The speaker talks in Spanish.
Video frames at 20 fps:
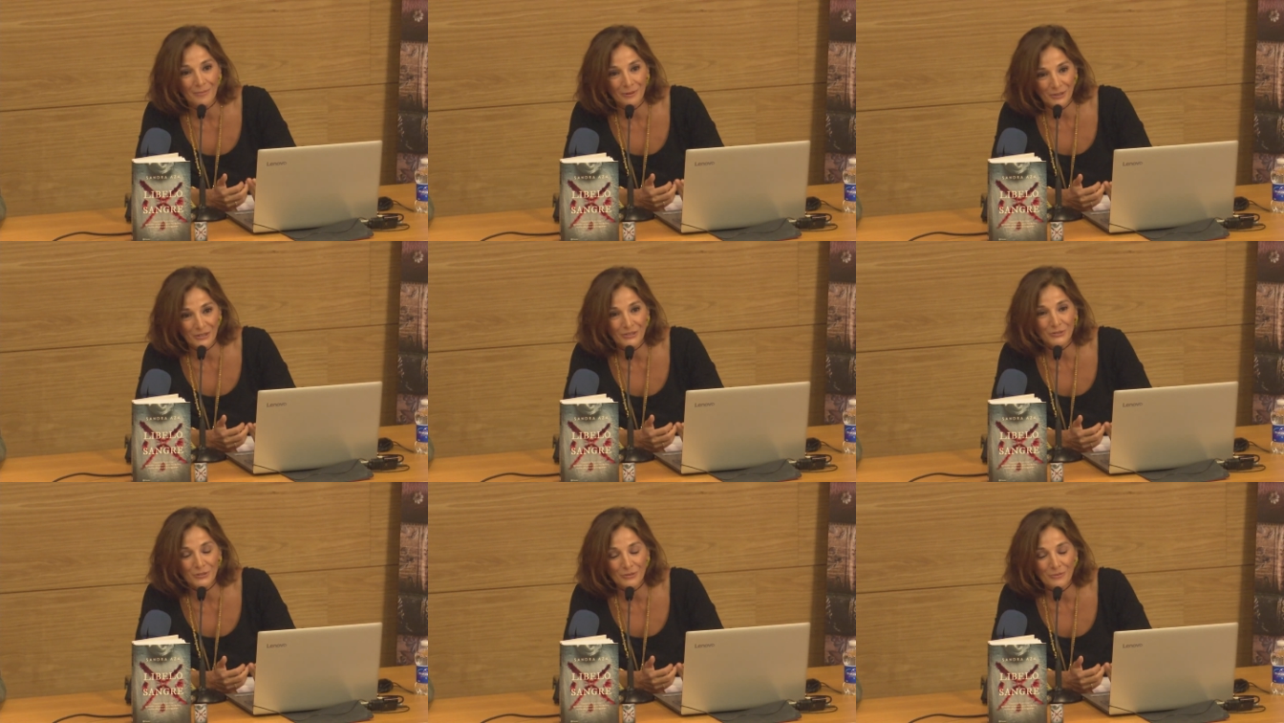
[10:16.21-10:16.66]

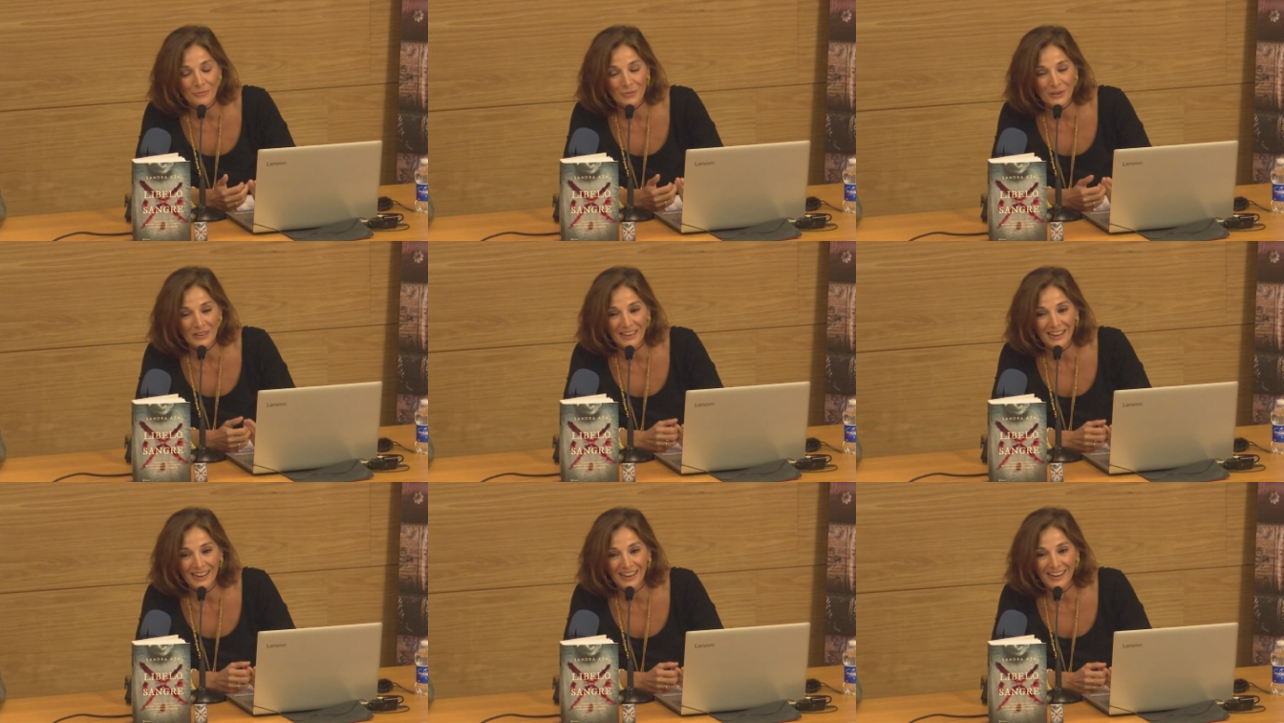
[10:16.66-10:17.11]
porque eso
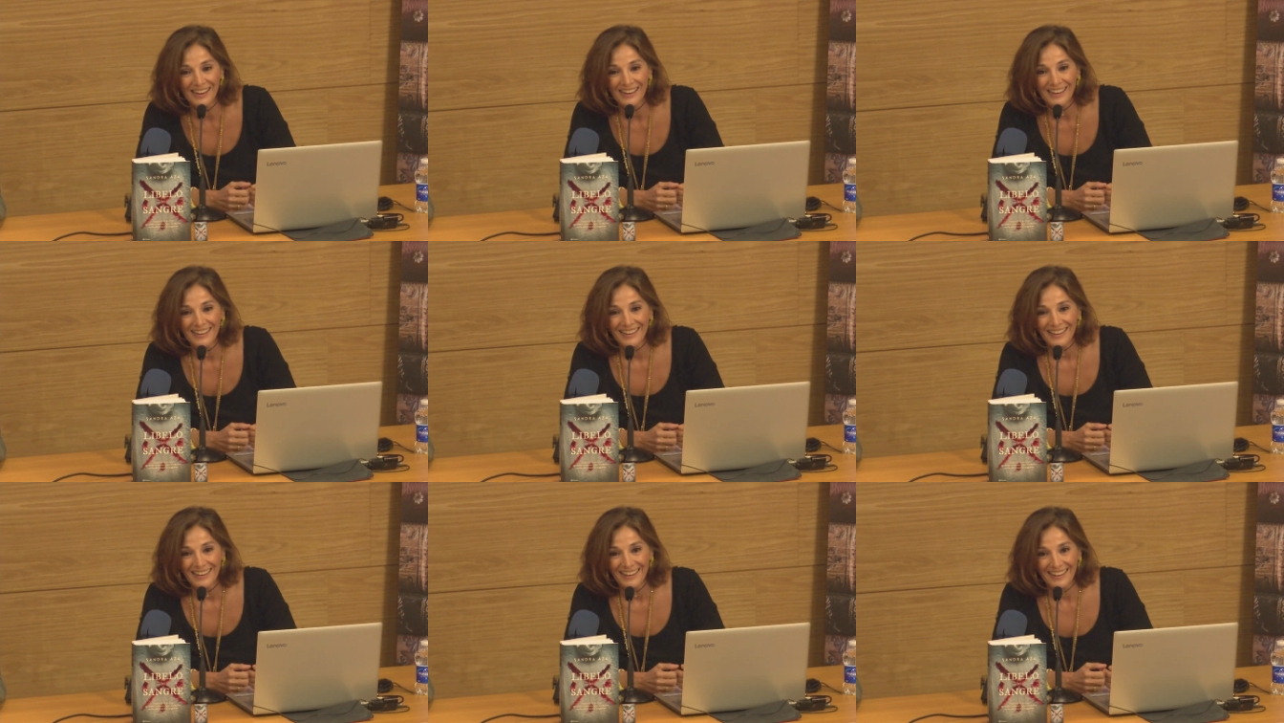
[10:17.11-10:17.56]
implica
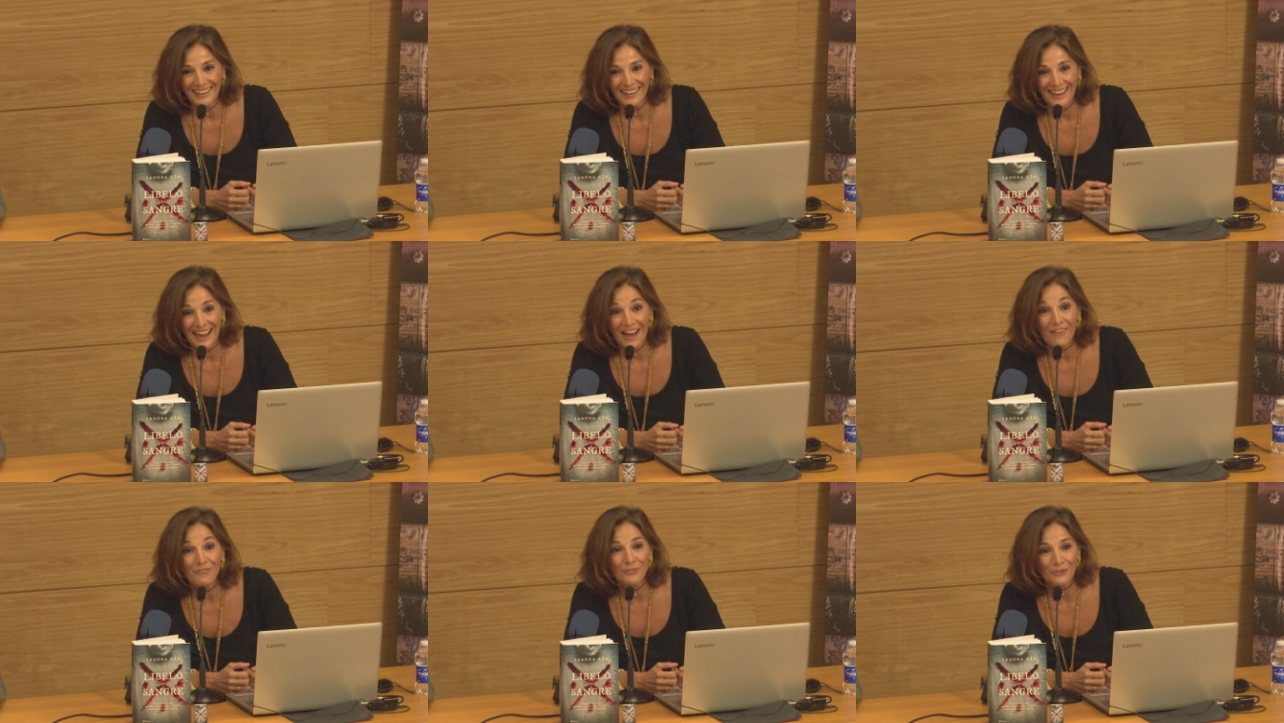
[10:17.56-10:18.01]

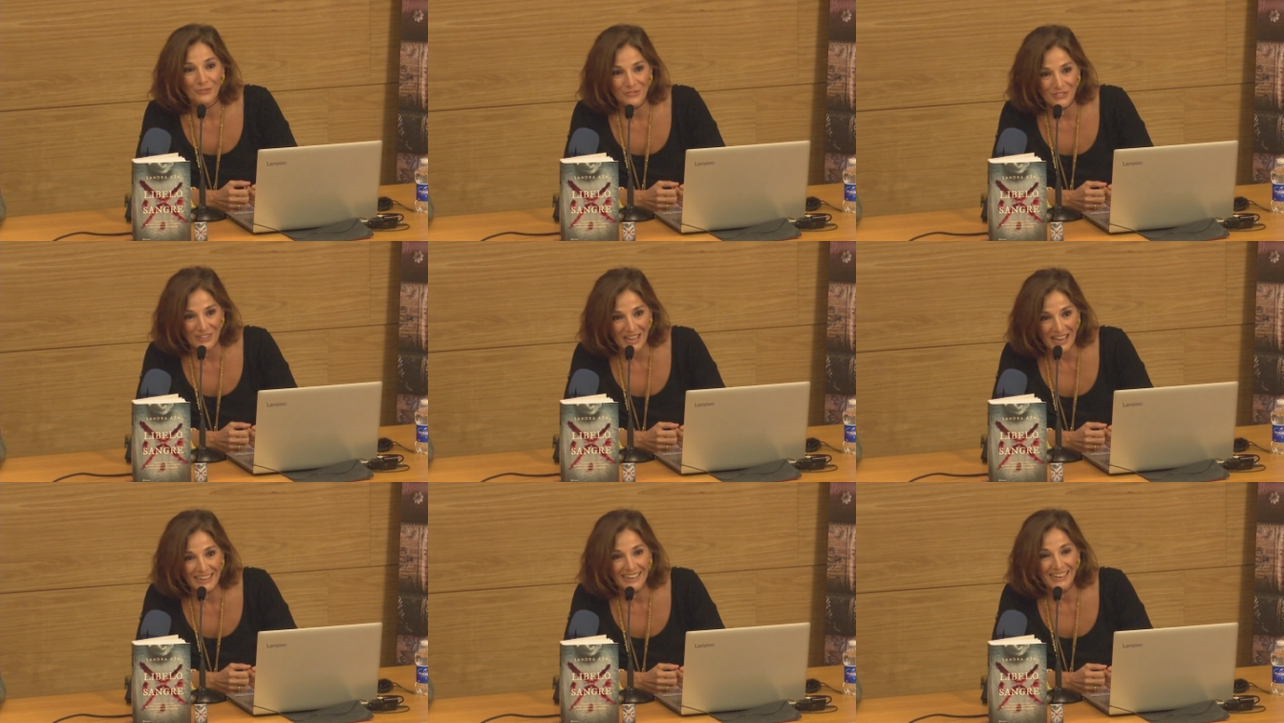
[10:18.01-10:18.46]
eh,
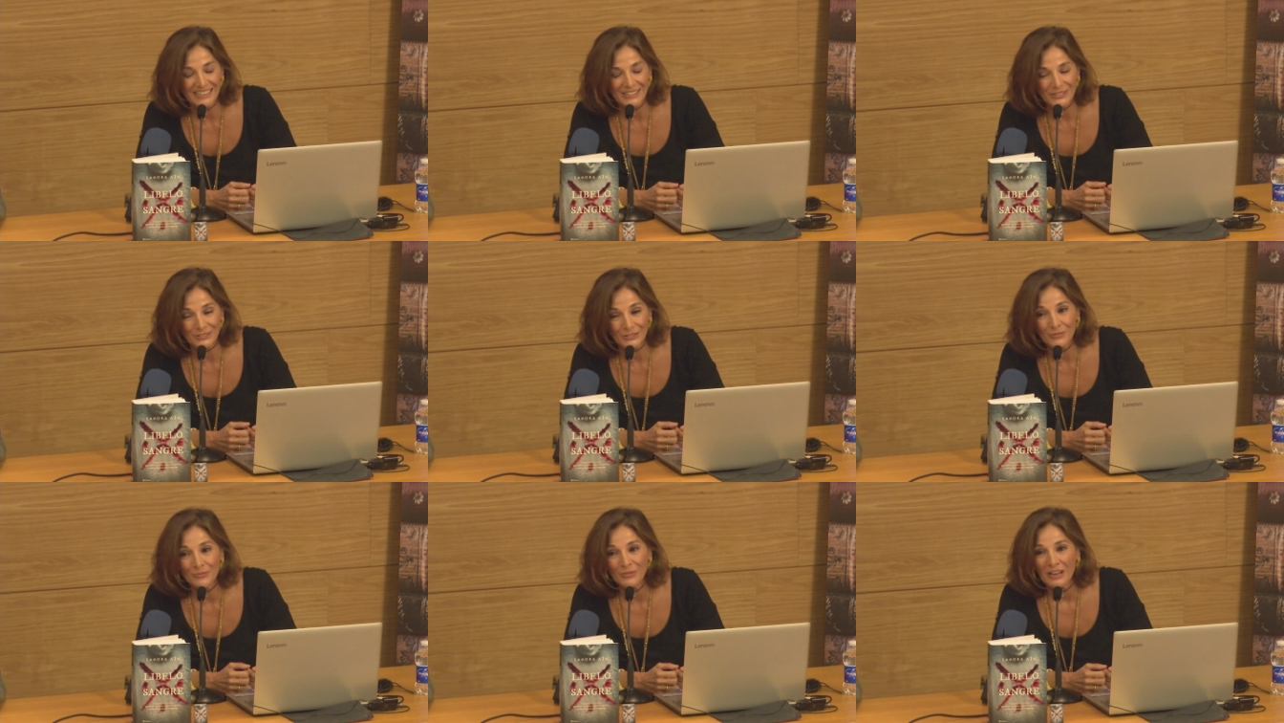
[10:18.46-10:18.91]

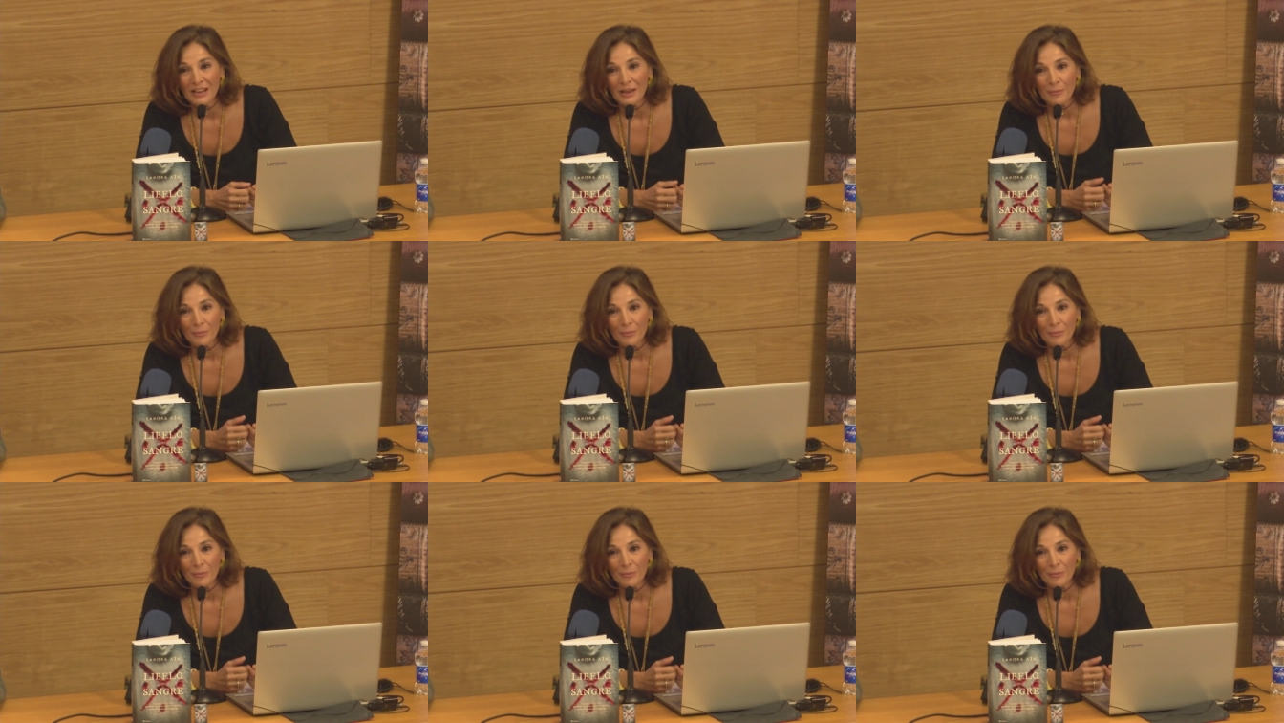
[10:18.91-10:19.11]
afrontarlas, ¿no?